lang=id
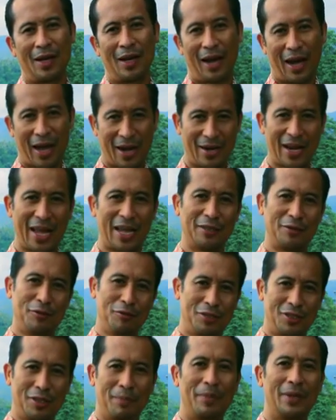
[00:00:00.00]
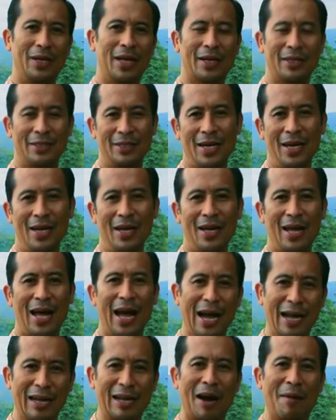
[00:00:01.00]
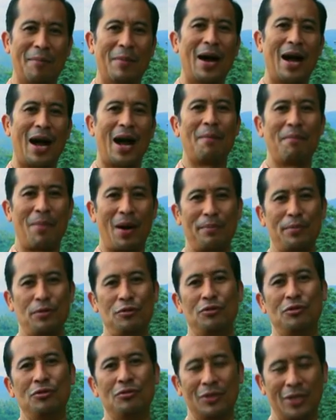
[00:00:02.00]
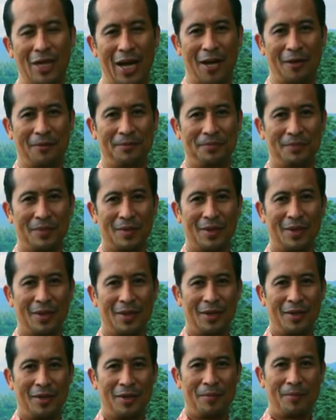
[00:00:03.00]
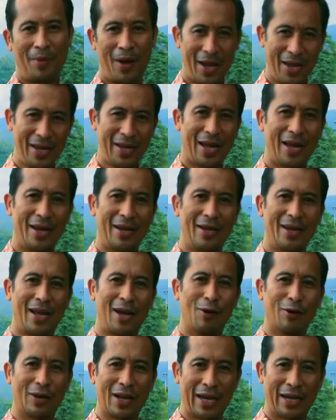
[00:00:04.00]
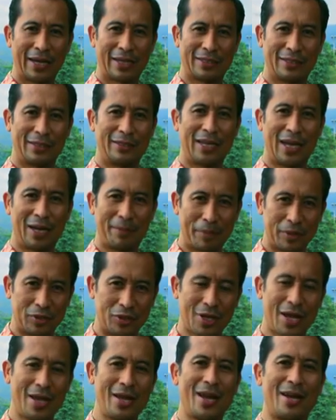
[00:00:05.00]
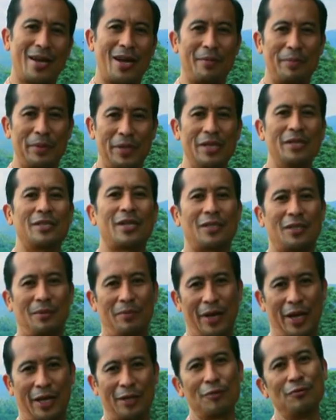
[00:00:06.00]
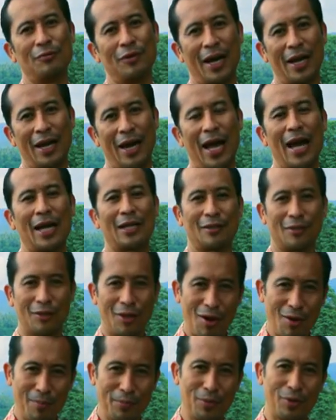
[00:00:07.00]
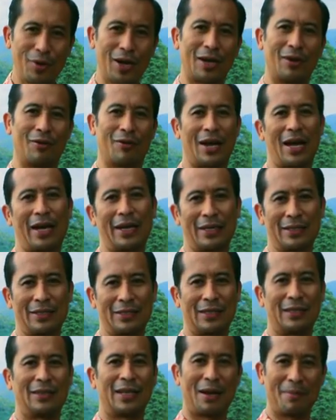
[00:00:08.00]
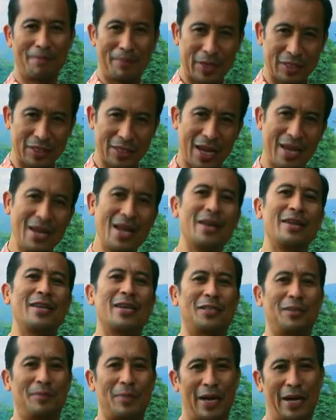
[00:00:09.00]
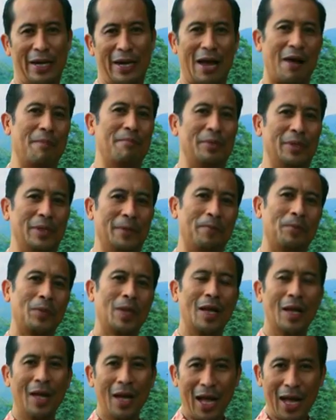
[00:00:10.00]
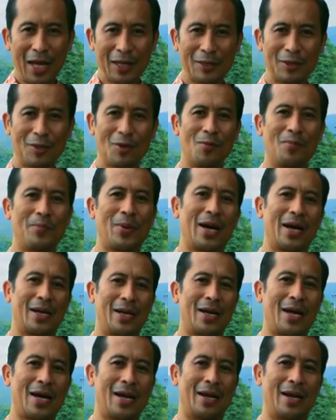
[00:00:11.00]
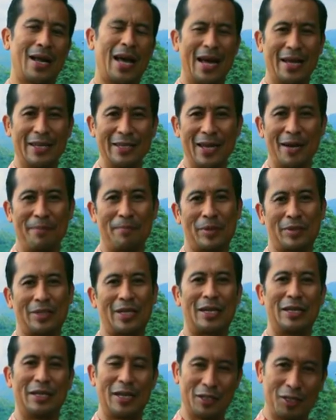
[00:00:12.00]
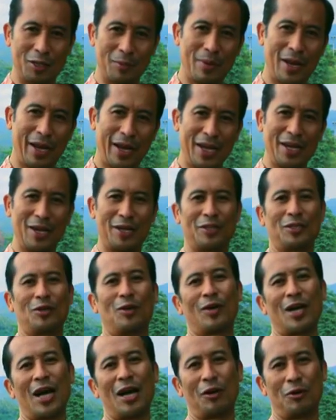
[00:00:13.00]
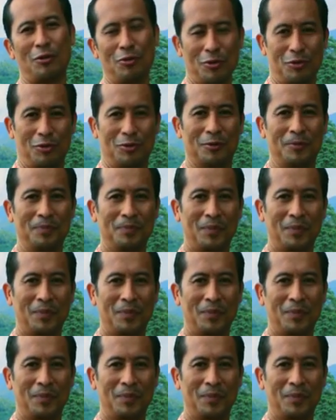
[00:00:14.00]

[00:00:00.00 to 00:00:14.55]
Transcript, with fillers: Karena itu sebenarnya agama apapun juga Baik Anda orang Kristen yang percaya Nabi Isa sebagai Tuhan atau bukan orang Kristen dan percaya dia sebagai Nabi, atau bahkan hanya percaya dia sebagai seorang guru,